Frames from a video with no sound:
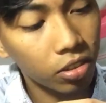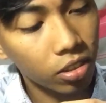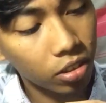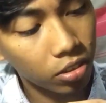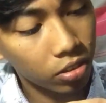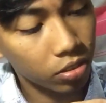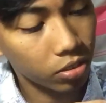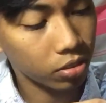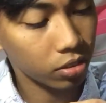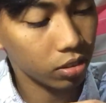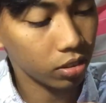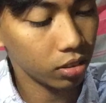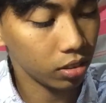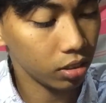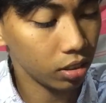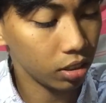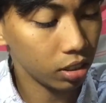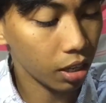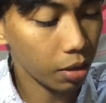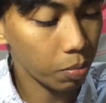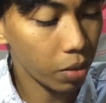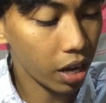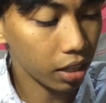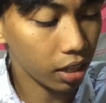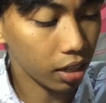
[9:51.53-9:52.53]
ito, nilalagay ko ng
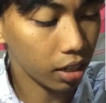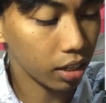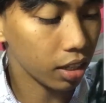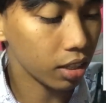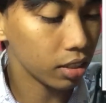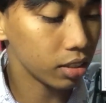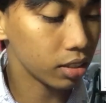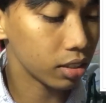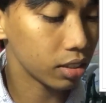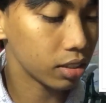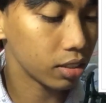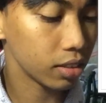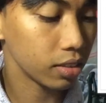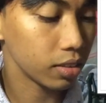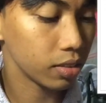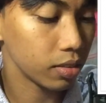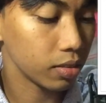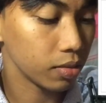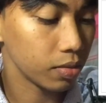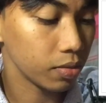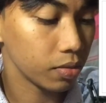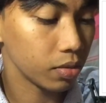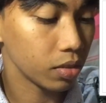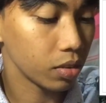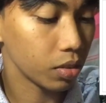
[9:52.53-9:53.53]
sa butter cubes.
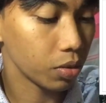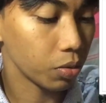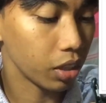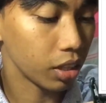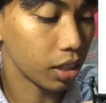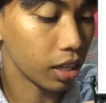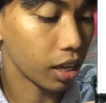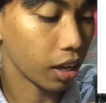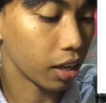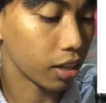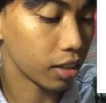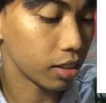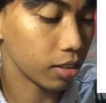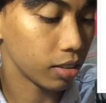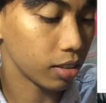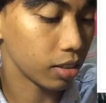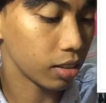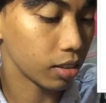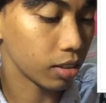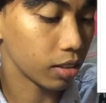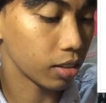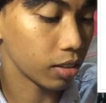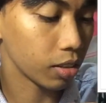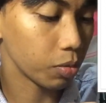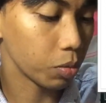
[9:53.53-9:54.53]
Oh, wait lang.
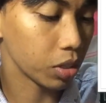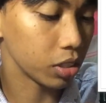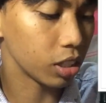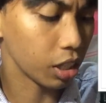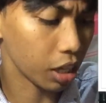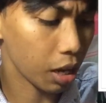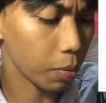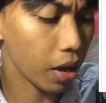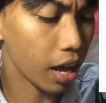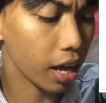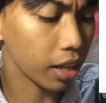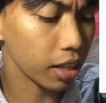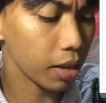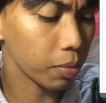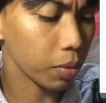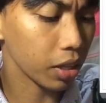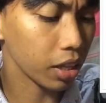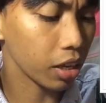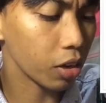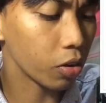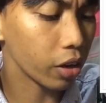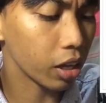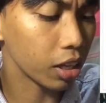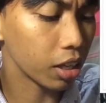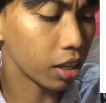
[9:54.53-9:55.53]
Oh, masira pa ata.
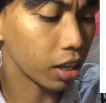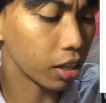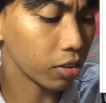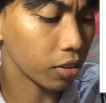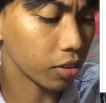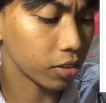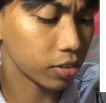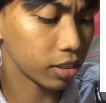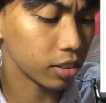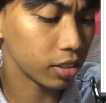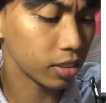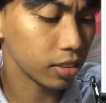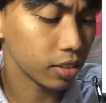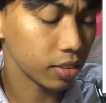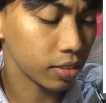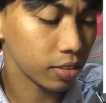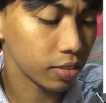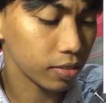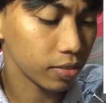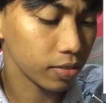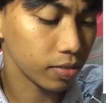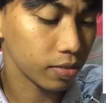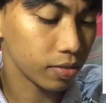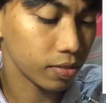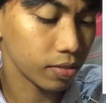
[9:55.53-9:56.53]
Patay ako kay,
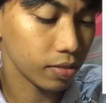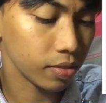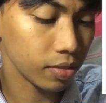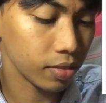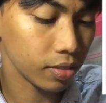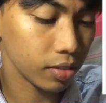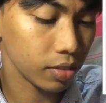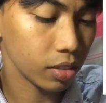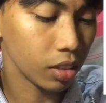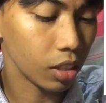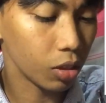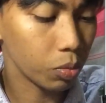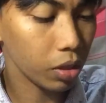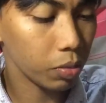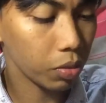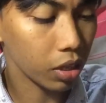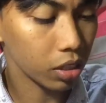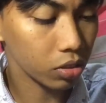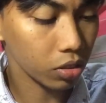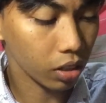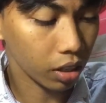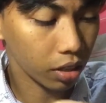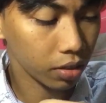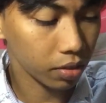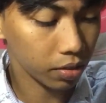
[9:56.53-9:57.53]
Hindi ko
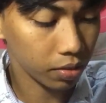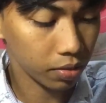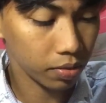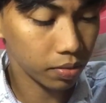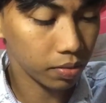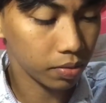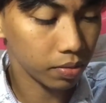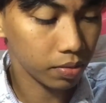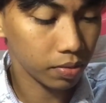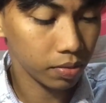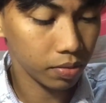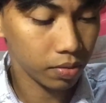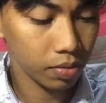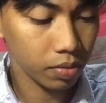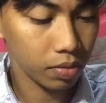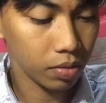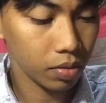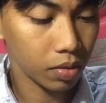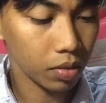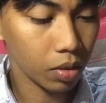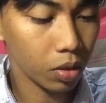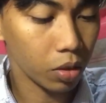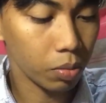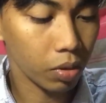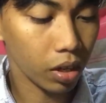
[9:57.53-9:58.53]
maipasok.
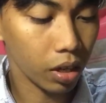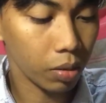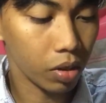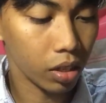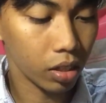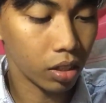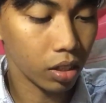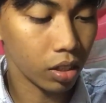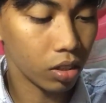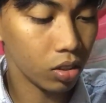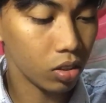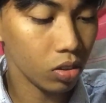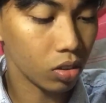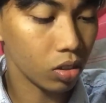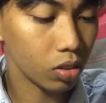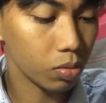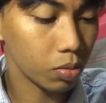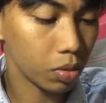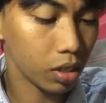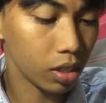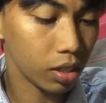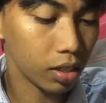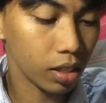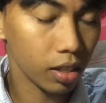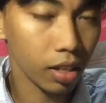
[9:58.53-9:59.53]
Or oh, baka baliktad. Hindi, hindi
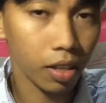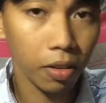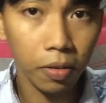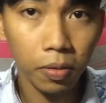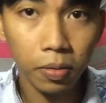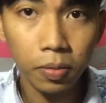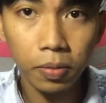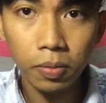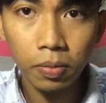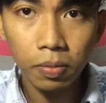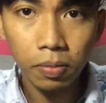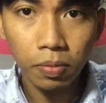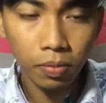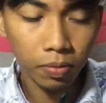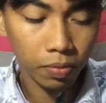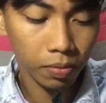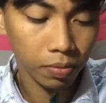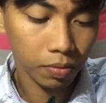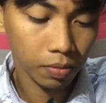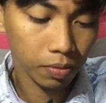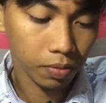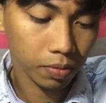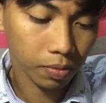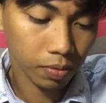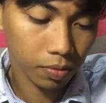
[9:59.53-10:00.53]
naman baliktad
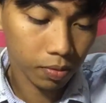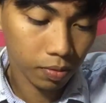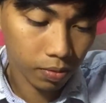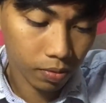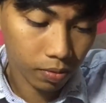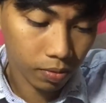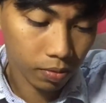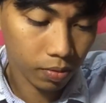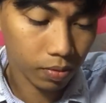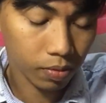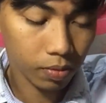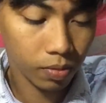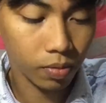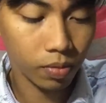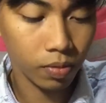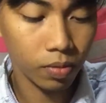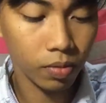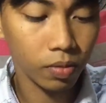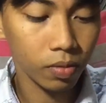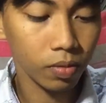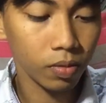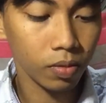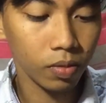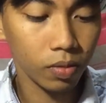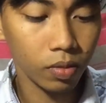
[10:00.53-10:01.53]

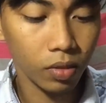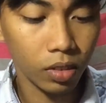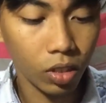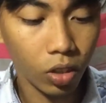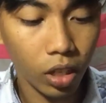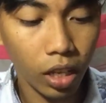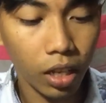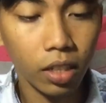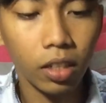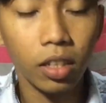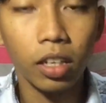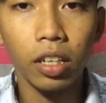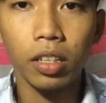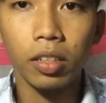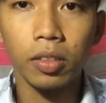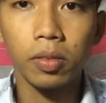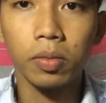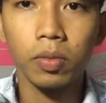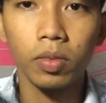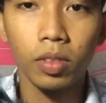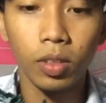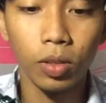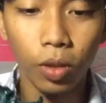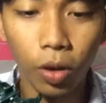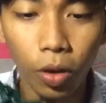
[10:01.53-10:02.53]
eh. ayan.
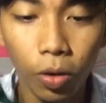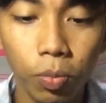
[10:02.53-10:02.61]
So,